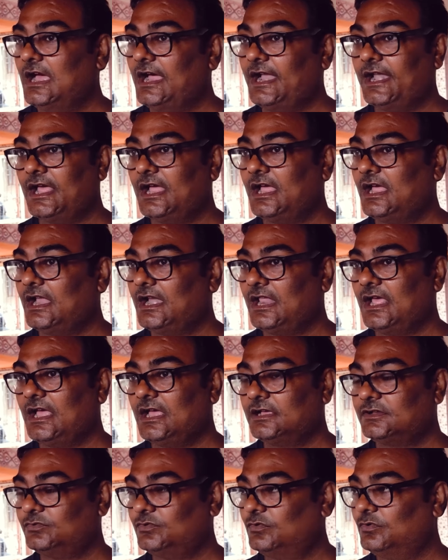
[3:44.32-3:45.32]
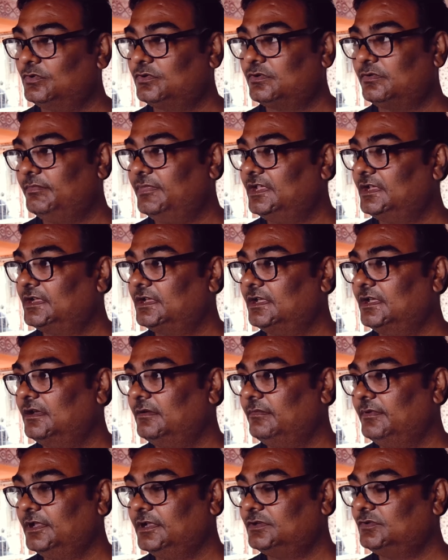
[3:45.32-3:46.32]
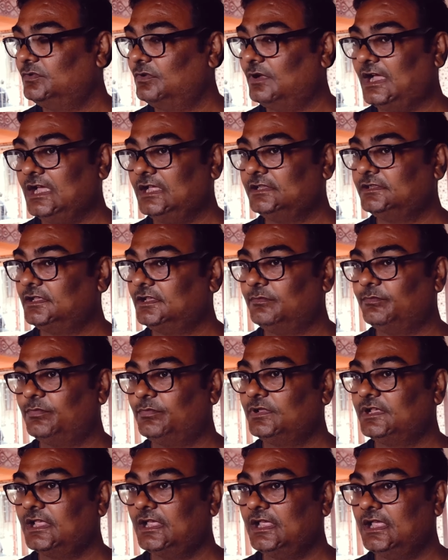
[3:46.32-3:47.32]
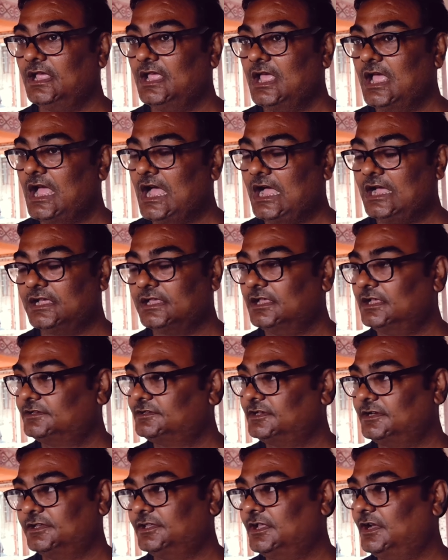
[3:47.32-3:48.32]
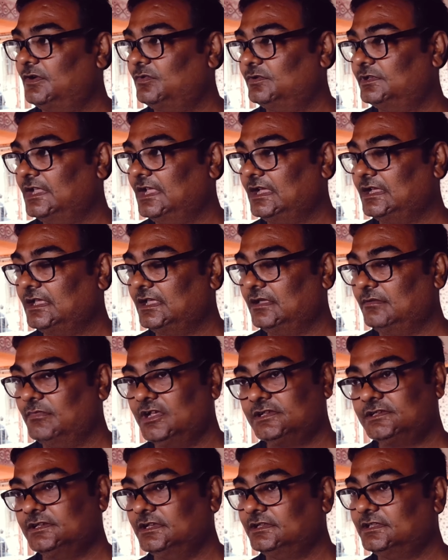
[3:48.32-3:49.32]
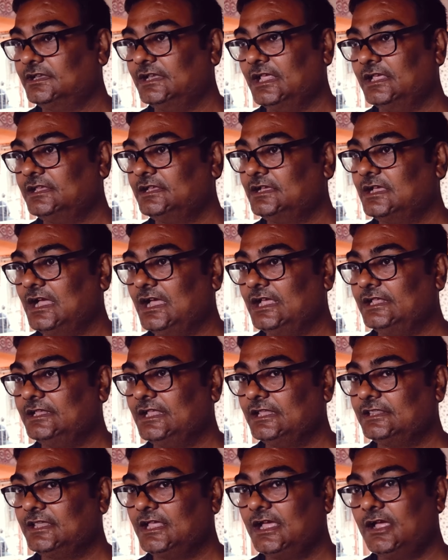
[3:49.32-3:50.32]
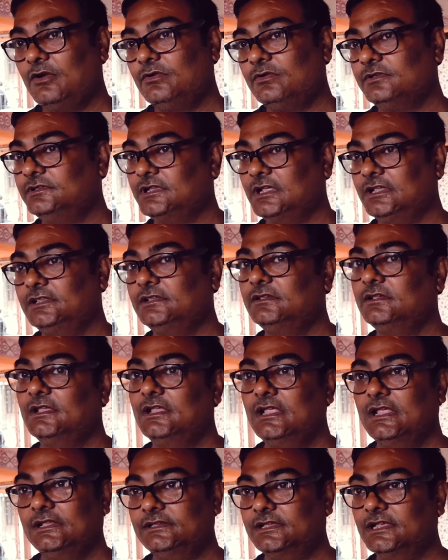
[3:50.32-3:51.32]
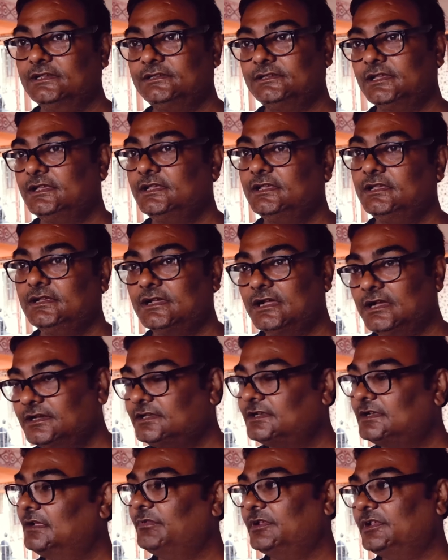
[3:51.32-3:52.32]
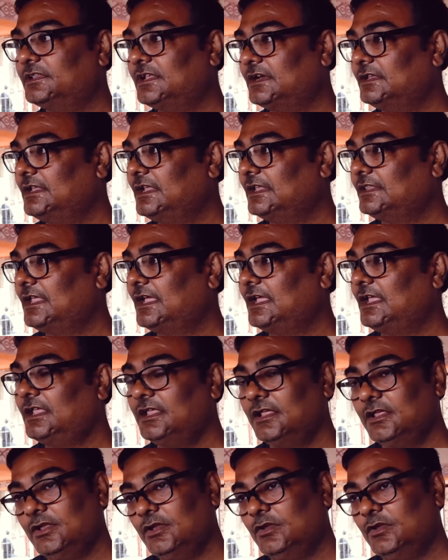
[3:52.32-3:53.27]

हरा हराक दुख बीख निर्भीक दोहाय त्रिपुर के आज्ञा सिरधर ओझा के बस इतना ही कहा जाता है और जल जैसे ही कंठ के भीतर जाता है